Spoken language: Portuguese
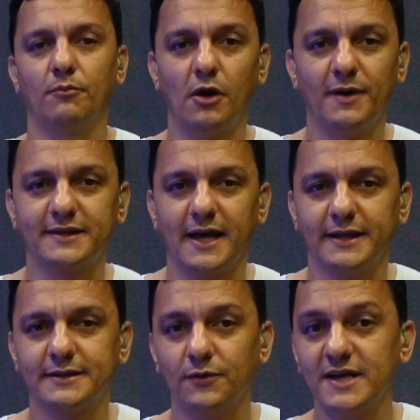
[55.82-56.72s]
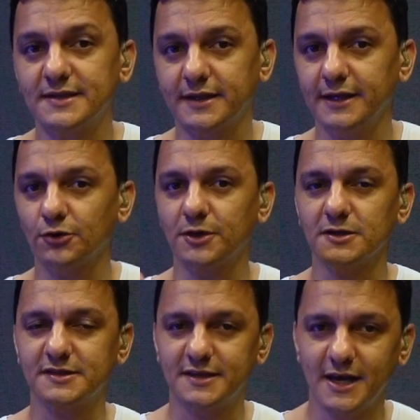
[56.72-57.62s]
Bom, Batera, então esse aqui é o
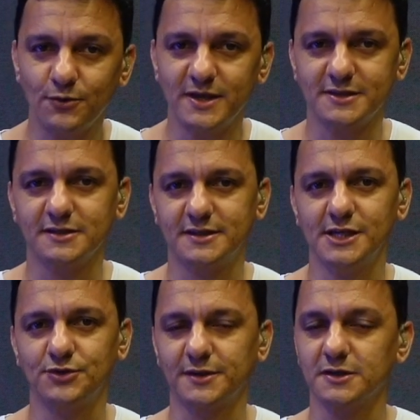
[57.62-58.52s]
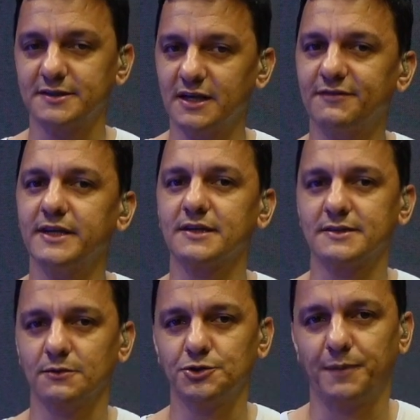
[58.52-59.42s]
terceiro exercício, a terceira
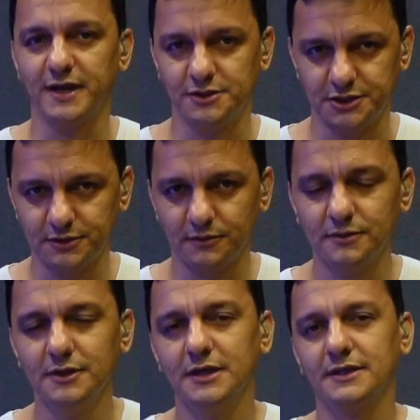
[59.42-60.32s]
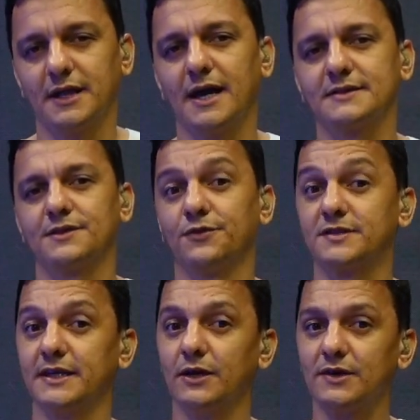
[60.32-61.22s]
variação de paradido, tá? Se
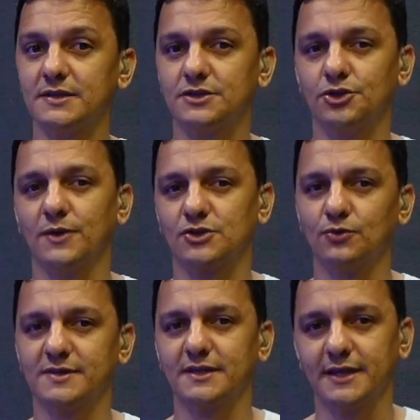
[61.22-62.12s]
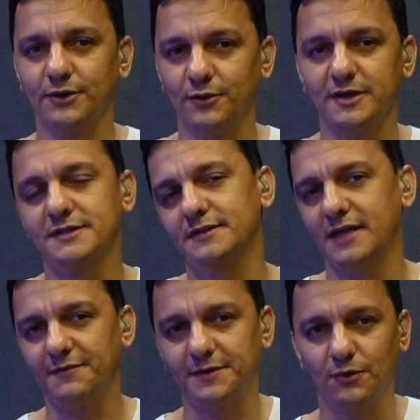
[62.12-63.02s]
você não assistiu as duas anteriores,
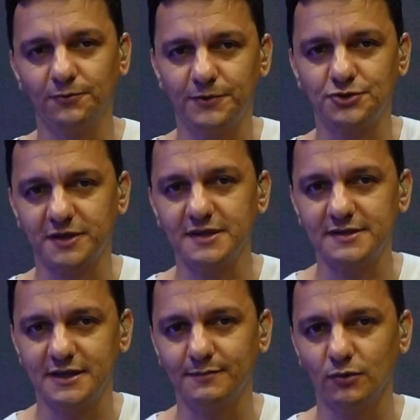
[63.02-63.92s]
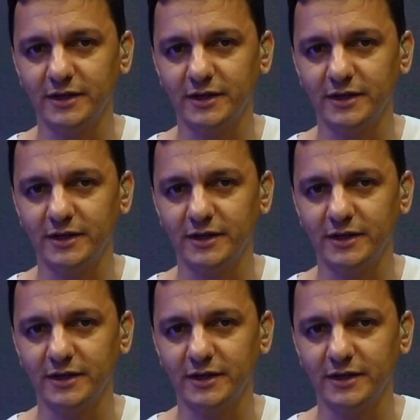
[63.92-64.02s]
deve ter um vídeo aqui em cima,